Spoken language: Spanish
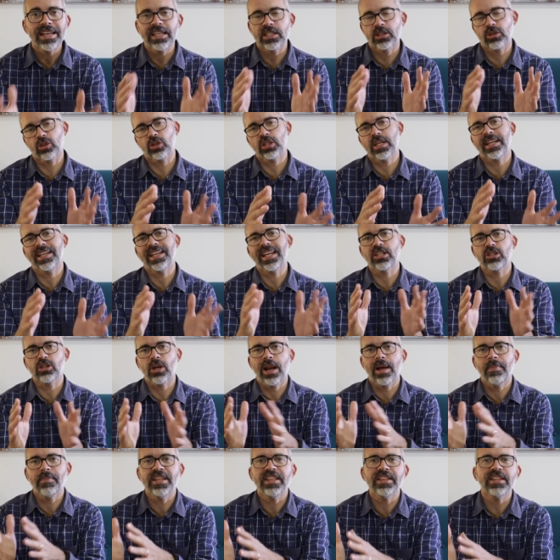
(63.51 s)
Esto sería
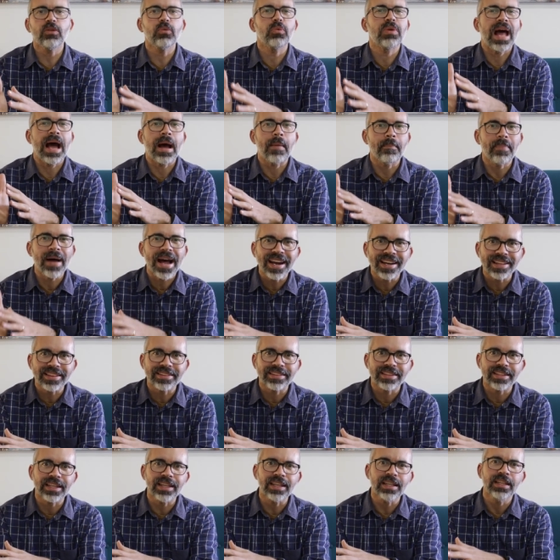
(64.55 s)
solamente una
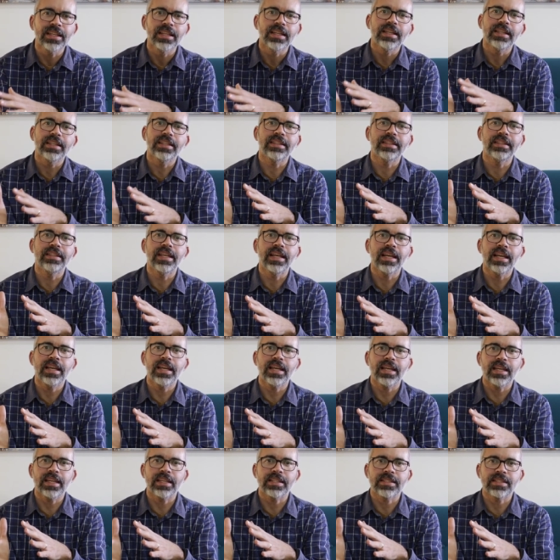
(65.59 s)
parte
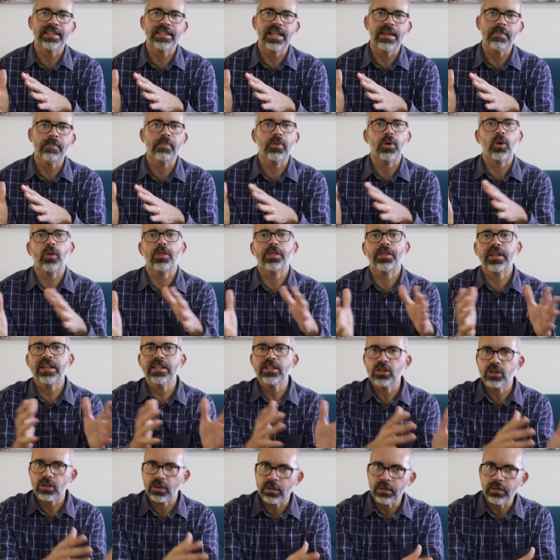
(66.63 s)
de este
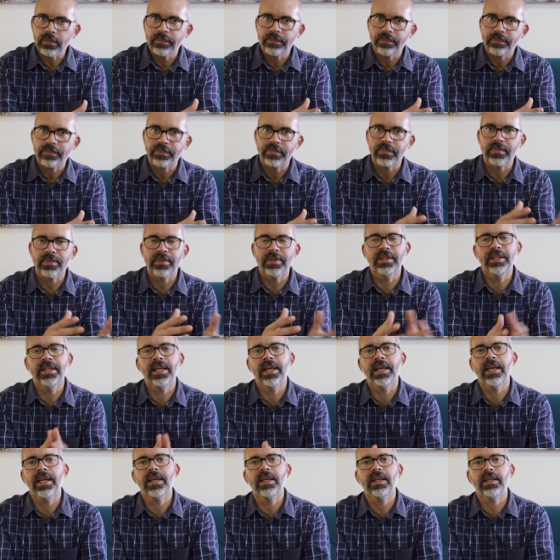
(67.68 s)
proceso
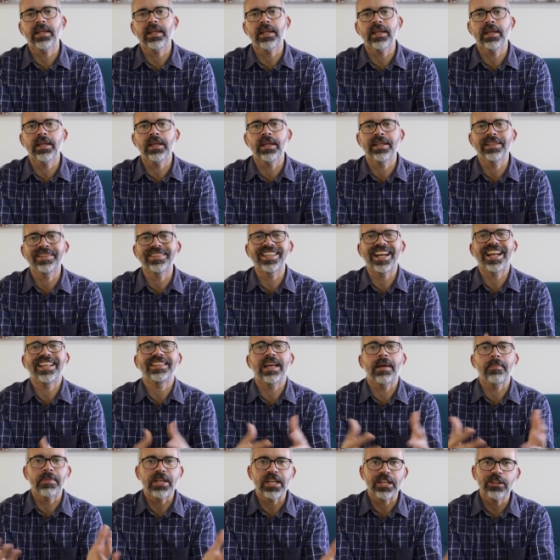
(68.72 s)
de eh,
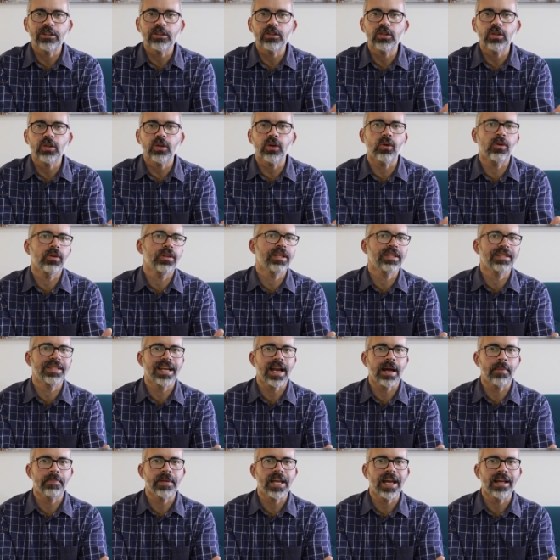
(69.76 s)
tratamiento o de
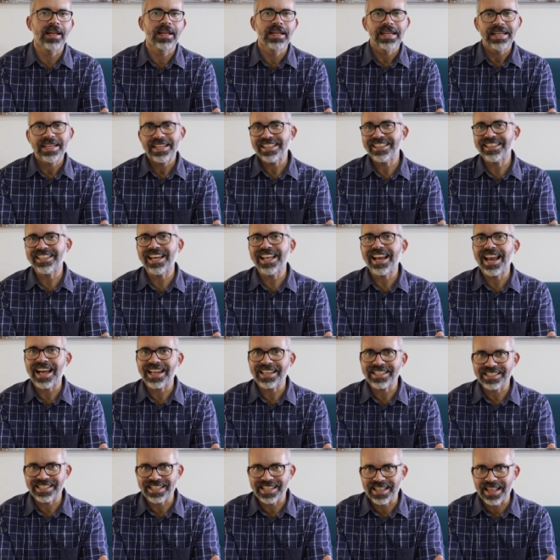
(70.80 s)
terapia de la
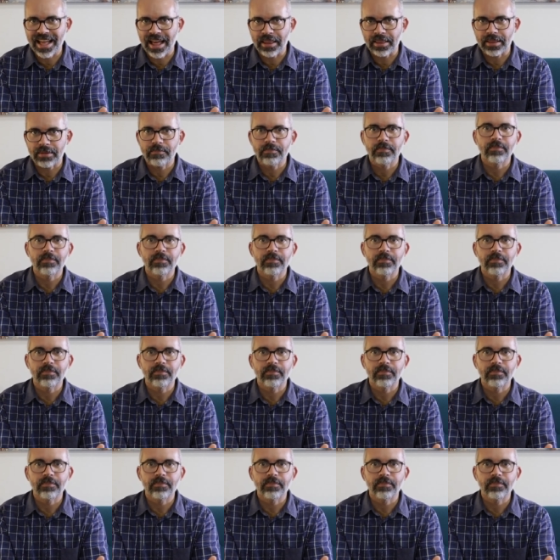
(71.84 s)
ansiedad.